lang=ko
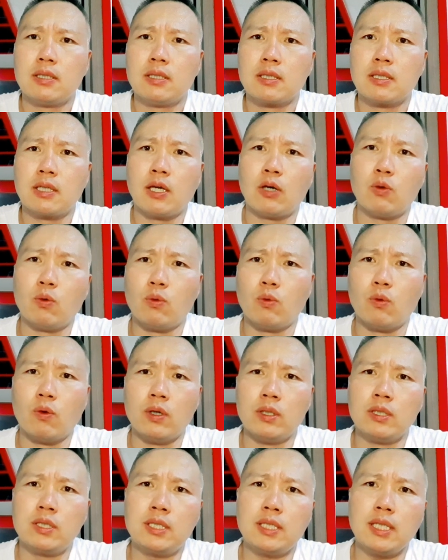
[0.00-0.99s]
그게
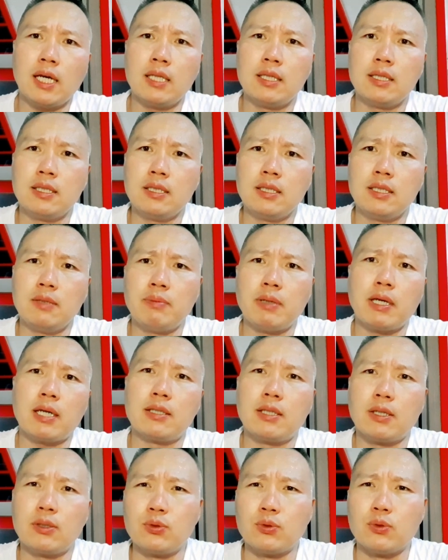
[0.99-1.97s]
원치 않는 입양이
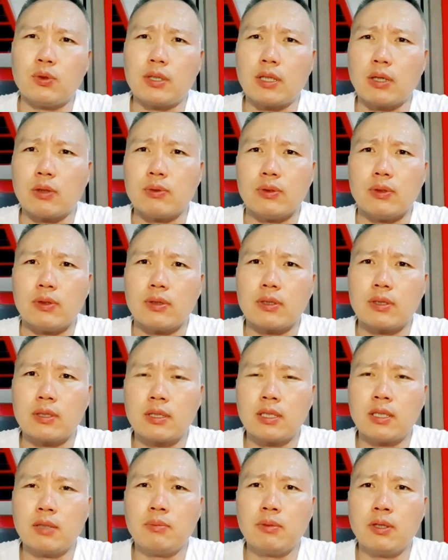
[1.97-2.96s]
될 수도 있다고요.
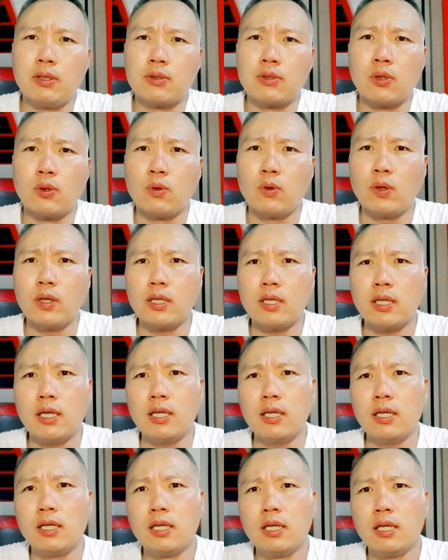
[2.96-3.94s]
그러면
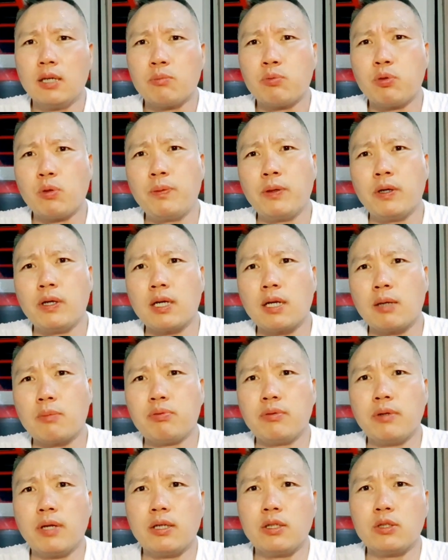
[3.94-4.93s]
서로에게 불편함과
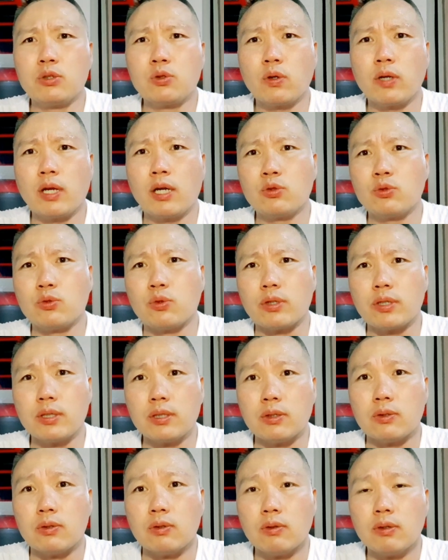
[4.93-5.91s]
불행을 초래할 수도
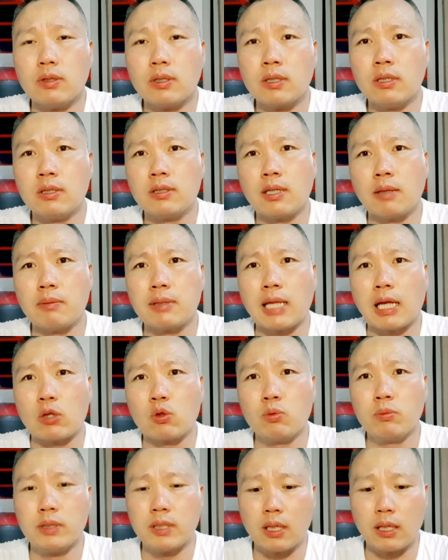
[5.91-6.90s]
있거든요. 그것 때문에
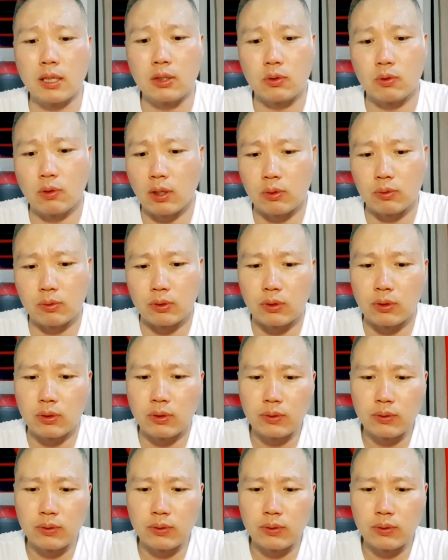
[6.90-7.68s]
다툼이 생기기도 하고요.